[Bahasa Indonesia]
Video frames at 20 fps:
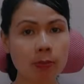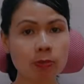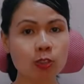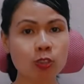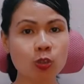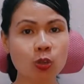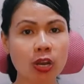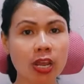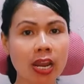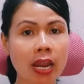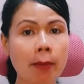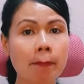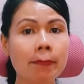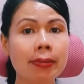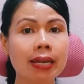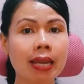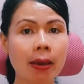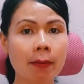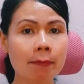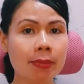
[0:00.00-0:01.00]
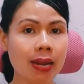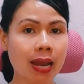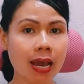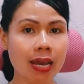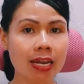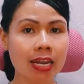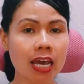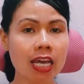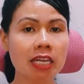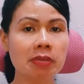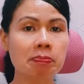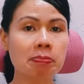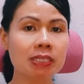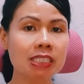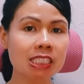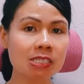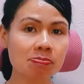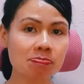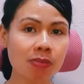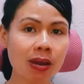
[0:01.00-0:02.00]
Ibu Saudara pernah berada di
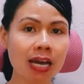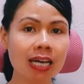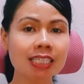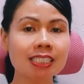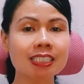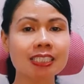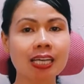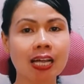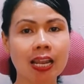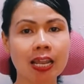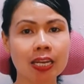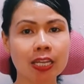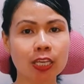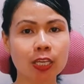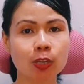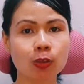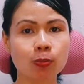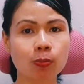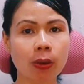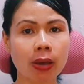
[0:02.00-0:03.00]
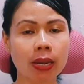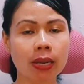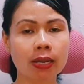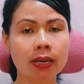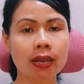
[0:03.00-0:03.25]
persimpangan jalan kehidupan.